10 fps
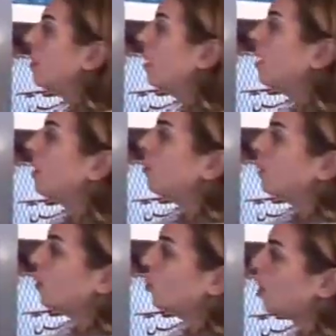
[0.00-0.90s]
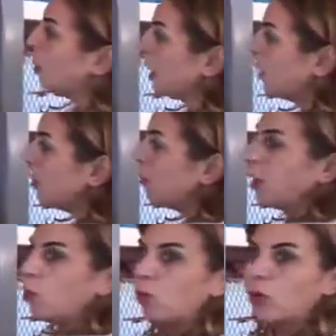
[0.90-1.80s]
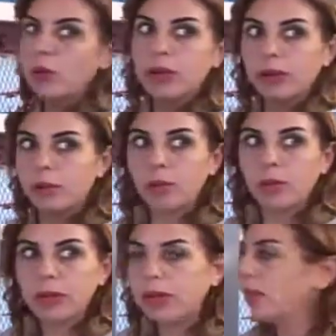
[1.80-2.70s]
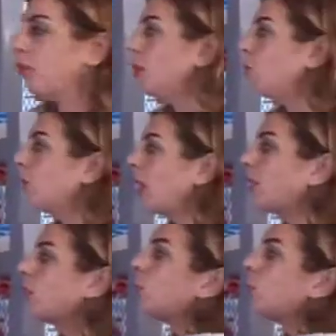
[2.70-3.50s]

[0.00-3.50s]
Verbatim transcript: انا مبسوطه بكلمه بيروت نحن فينا نقول از